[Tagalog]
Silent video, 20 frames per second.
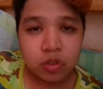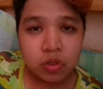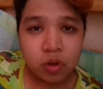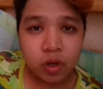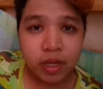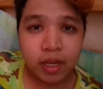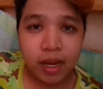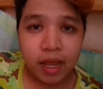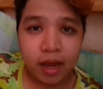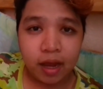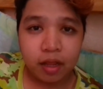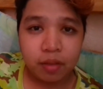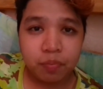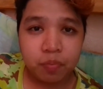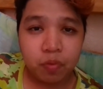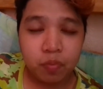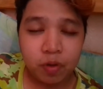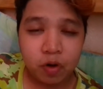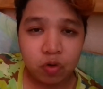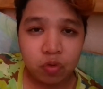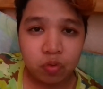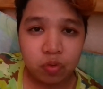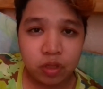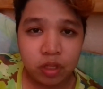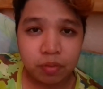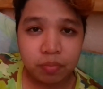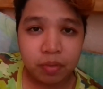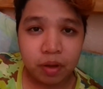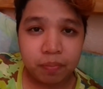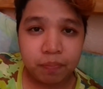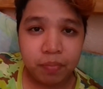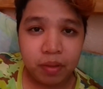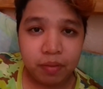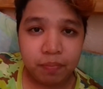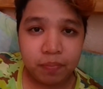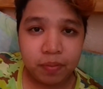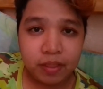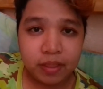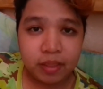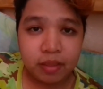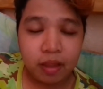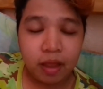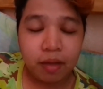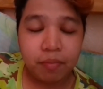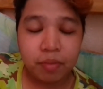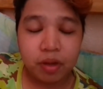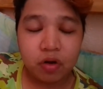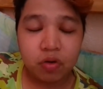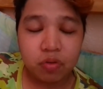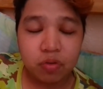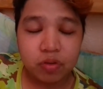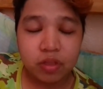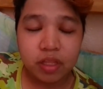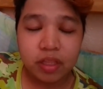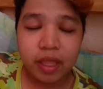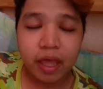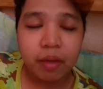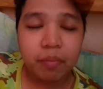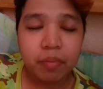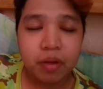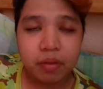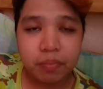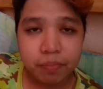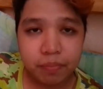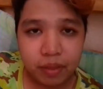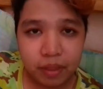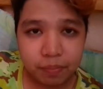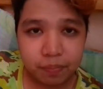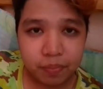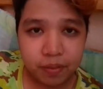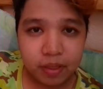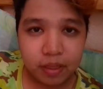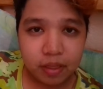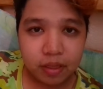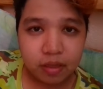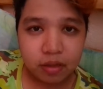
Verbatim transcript: So kailangan po marunong din mag-BP ay marunong din tayo mag-BP